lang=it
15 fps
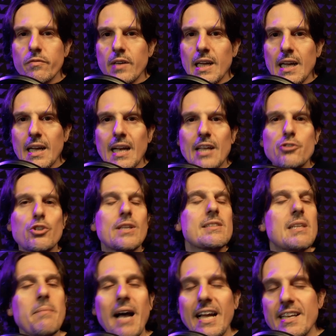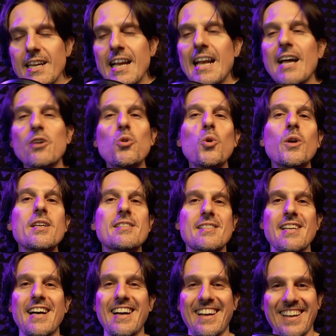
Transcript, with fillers: vi lancereste mai nella corsa